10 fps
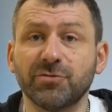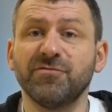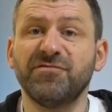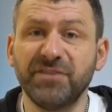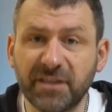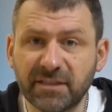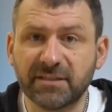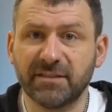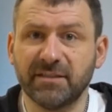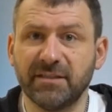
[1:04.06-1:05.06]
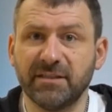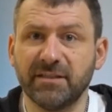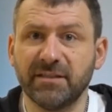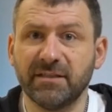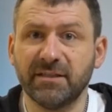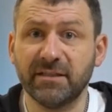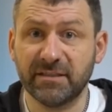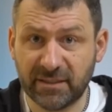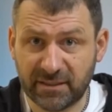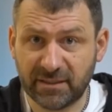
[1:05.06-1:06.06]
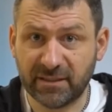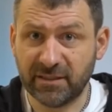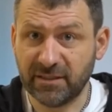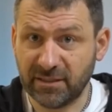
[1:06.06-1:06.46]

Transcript: что выход из этой